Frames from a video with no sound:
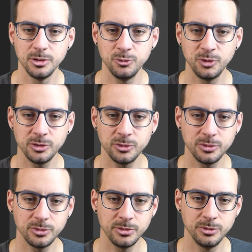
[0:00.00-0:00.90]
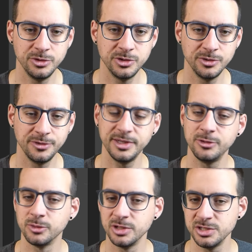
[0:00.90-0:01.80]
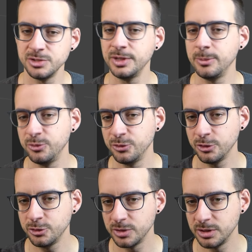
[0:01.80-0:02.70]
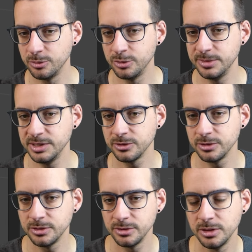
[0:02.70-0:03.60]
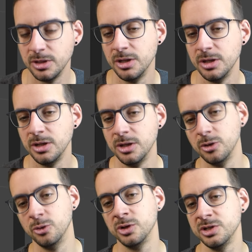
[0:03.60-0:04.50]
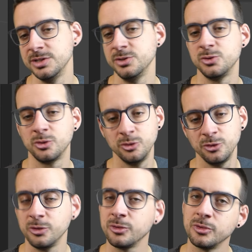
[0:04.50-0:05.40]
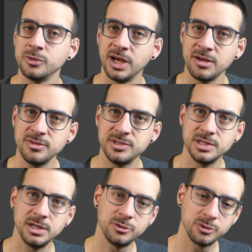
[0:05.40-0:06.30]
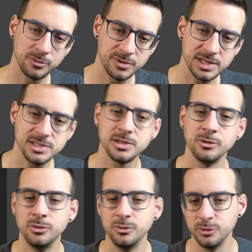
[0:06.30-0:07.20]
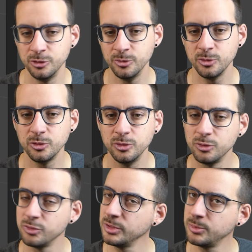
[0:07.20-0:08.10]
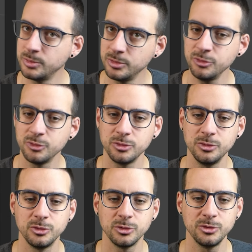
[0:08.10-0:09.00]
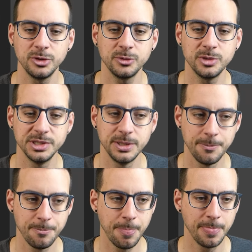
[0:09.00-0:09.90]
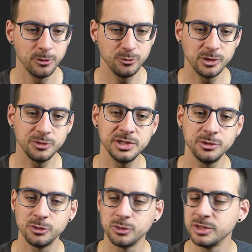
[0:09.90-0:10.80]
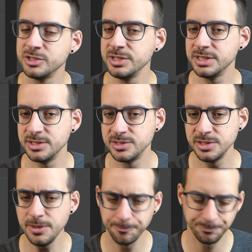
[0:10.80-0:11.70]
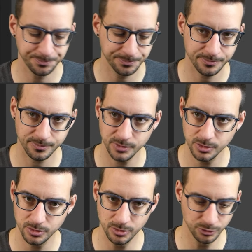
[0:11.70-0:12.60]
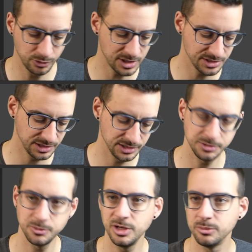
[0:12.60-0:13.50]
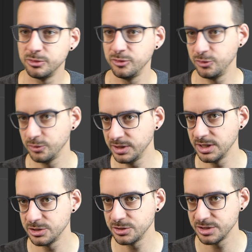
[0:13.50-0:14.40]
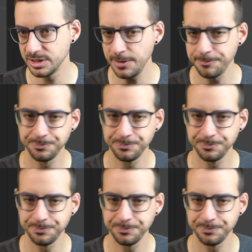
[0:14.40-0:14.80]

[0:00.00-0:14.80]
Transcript: Une fois qu'on lui donne cette origine on a plusieurs choix. On peut mettre euh, l'origine sur le centre de gravité de la surface, de volume, ou tout simplement sur le curseur 3D. Une fois qu'on a notre origine qui est ici, on aura techniquement la position qui a changé là.